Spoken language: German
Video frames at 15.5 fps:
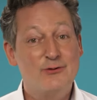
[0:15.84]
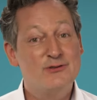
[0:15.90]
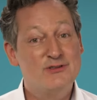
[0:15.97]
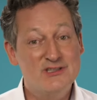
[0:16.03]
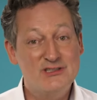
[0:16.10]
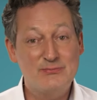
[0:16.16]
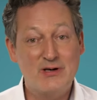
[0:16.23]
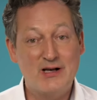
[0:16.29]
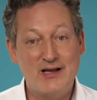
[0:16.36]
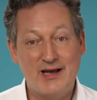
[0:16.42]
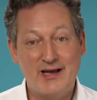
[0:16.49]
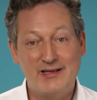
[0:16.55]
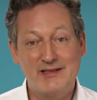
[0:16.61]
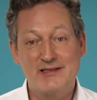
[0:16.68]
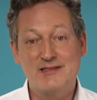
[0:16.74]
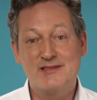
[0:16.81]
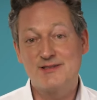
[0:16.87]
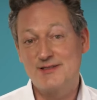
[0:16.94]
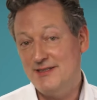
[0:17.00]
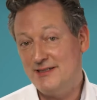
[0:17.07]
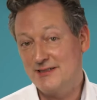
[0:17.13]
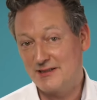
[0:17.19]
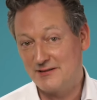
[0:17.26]
Und diesmal ein
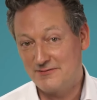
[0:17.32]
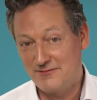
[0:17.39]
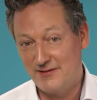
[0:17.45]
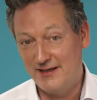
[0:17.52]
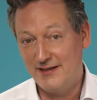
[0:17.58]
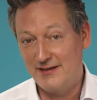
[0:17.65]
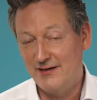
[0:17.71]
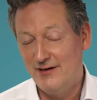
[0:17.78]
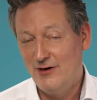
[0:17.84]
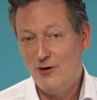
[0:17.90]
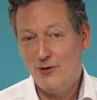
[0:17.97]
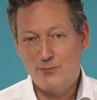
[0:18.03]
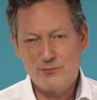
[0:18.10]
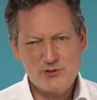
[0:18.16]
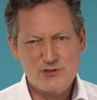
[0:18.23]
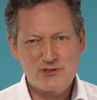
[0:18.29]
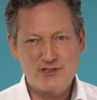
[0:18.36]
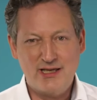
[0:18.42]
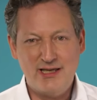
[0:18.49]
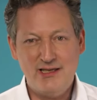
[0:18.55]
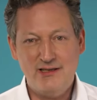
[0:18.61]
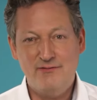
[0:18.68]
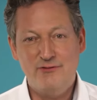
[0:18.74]
gezielter Fake, um zu
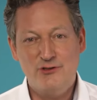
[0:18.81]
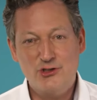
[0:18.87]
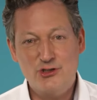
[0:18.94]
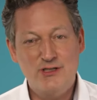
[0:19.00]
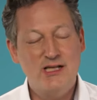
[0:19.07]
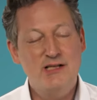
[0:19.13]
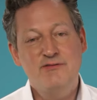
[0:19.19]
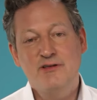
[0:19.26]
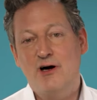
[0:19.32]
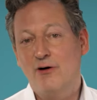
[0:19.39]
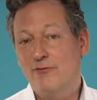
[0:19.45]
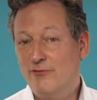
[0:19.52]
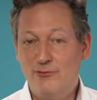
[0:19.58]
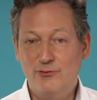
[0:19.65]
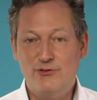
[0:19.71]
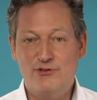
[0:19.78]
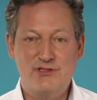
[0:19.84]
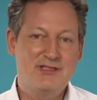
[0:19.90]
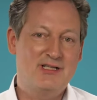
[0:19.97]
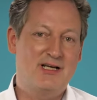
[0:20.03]
zeigen, wie schnell wir auf Unsinn